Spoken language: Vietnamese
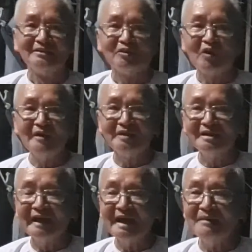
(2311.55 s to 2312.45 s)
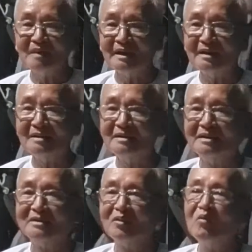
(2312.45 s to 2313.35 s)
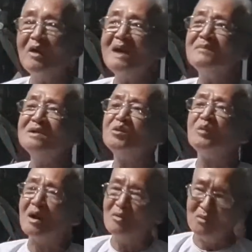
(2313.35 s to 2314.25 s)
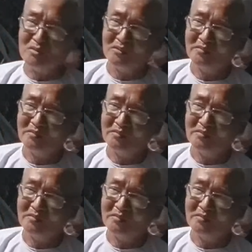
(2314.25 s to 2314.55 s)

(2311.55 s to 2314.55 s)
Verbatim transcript: rồi có những cái mà nó quá mức nhu cầu